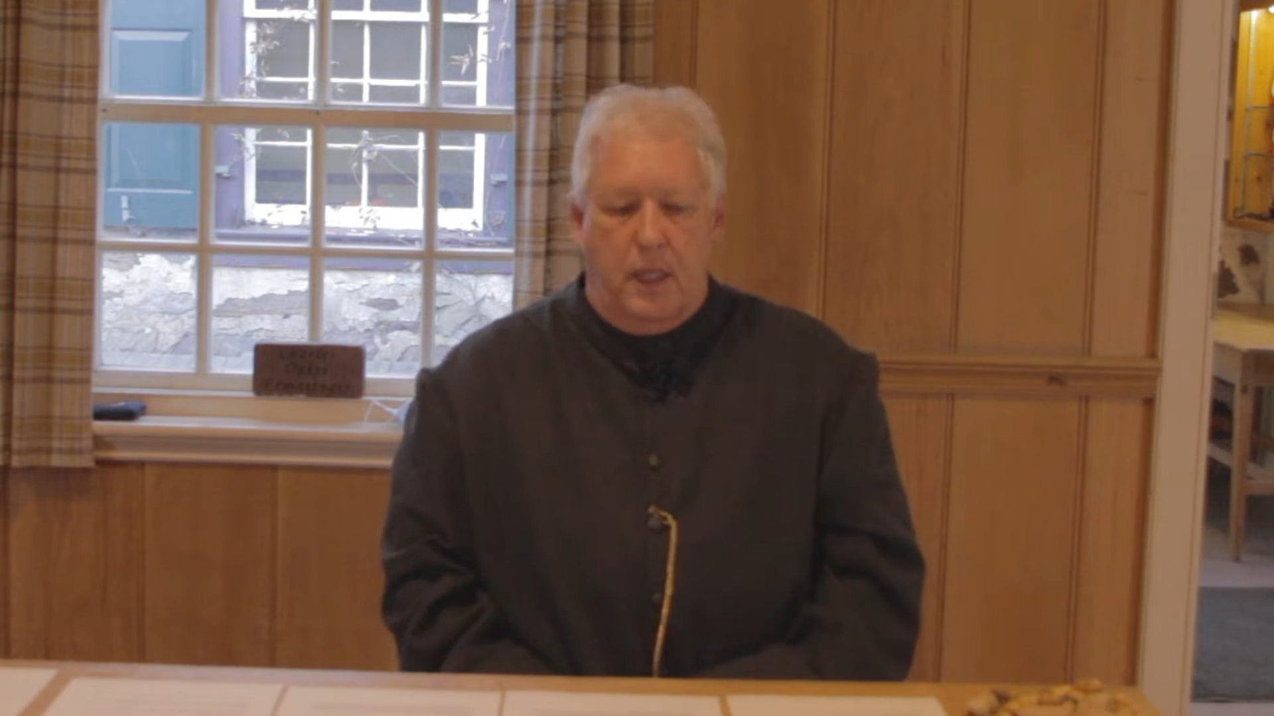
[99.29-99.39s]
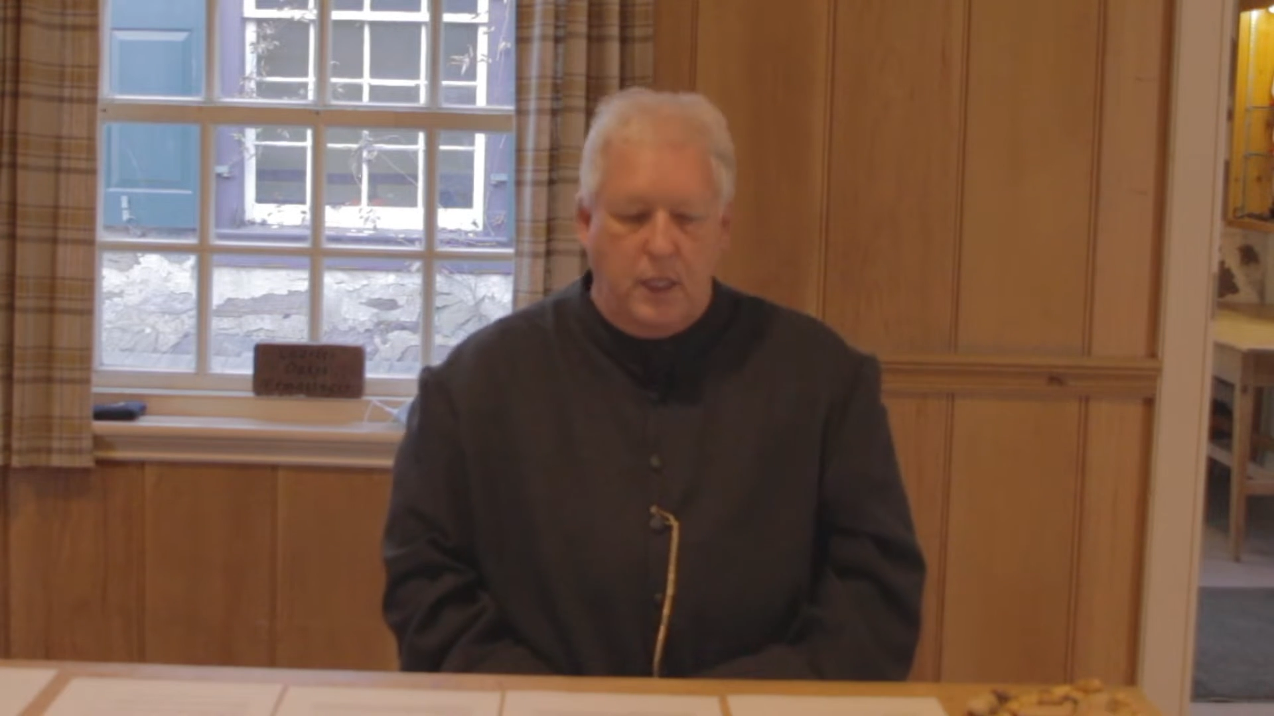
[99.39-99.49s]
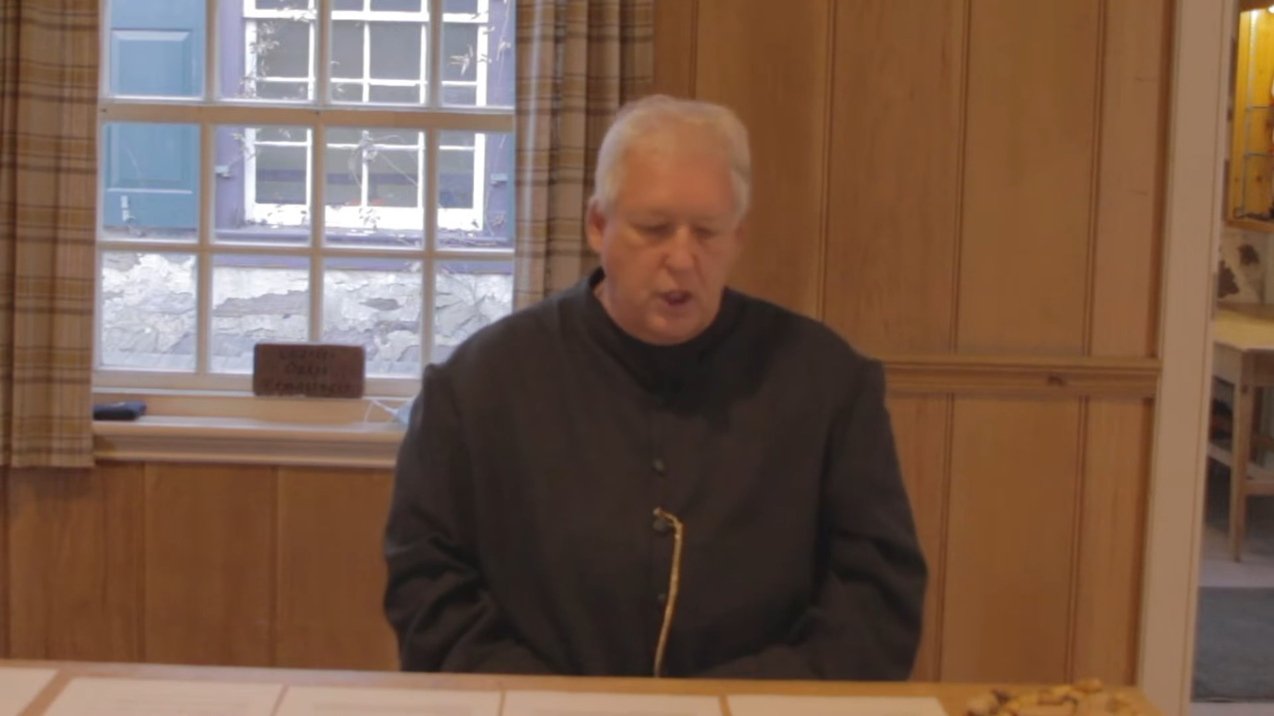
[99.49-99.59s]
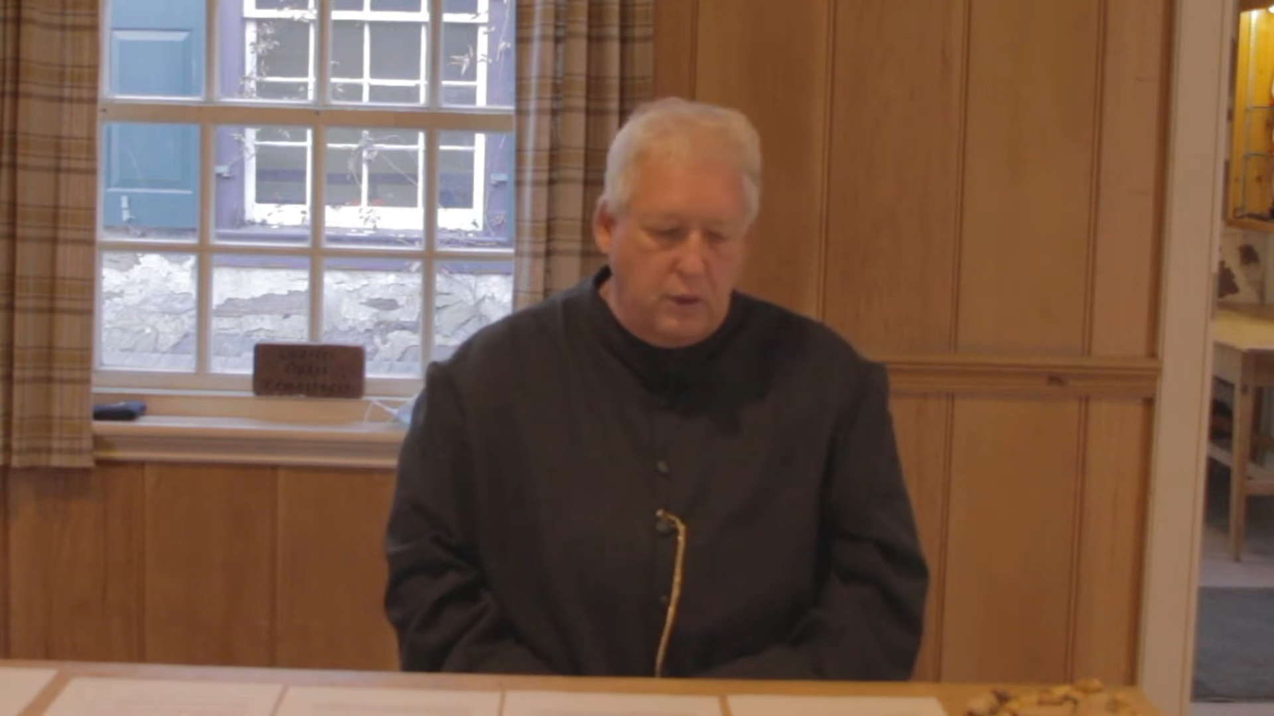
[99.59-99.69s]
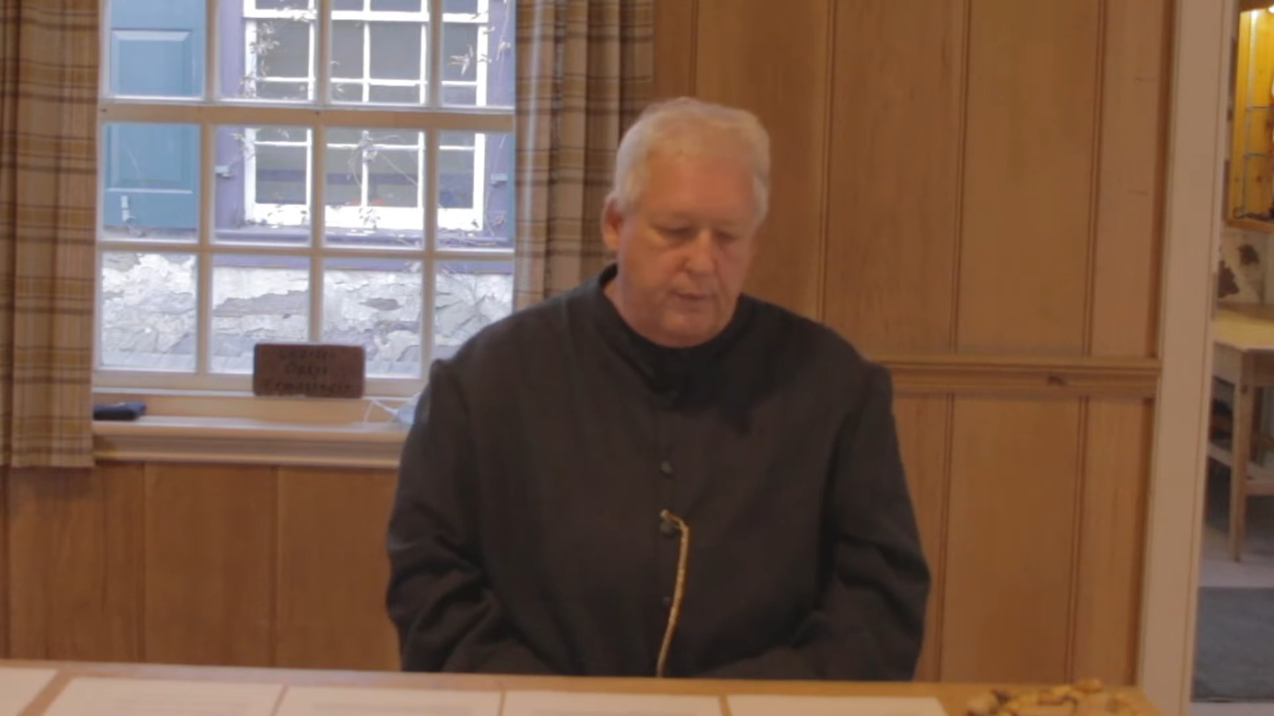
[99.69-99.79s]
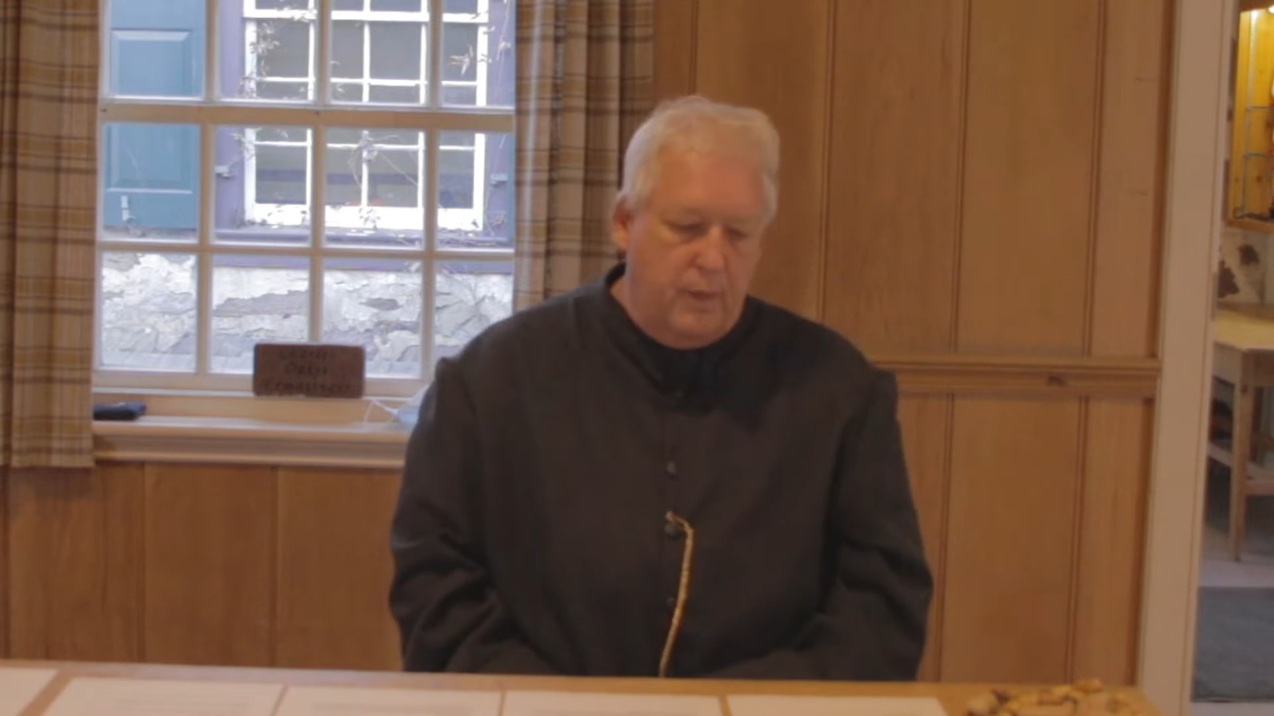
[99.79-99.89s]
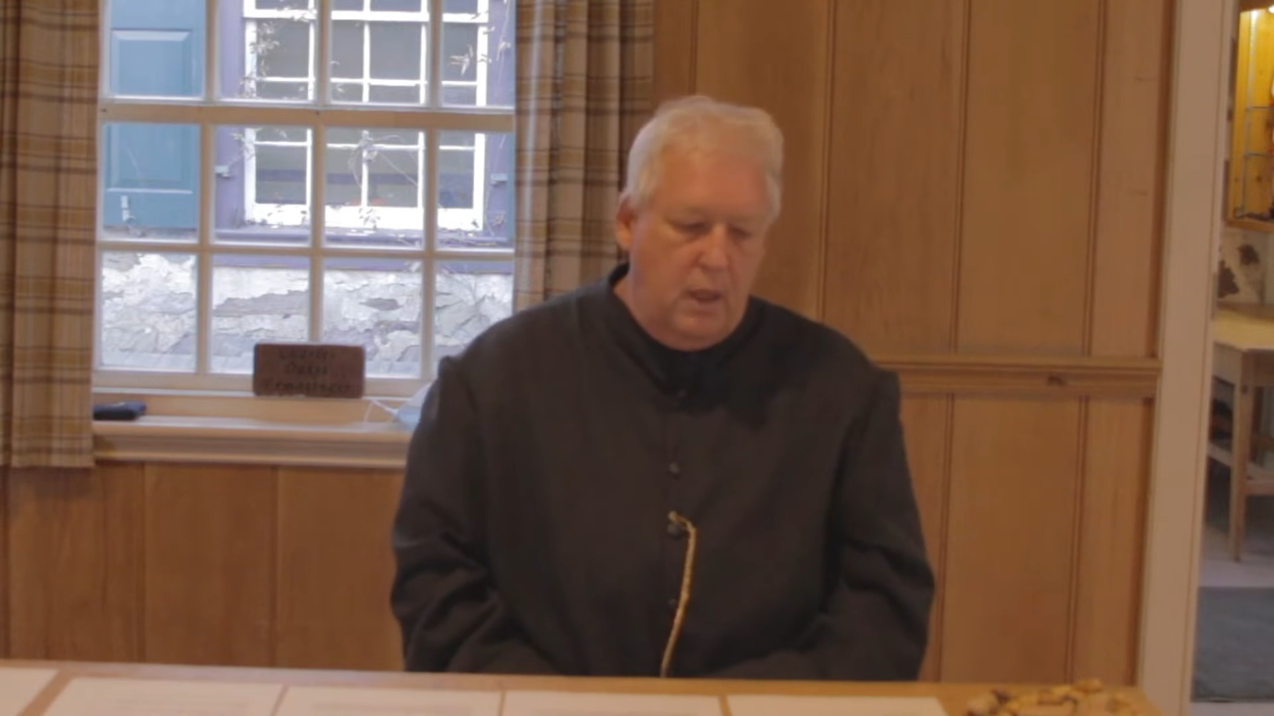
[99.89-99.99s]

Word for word: région.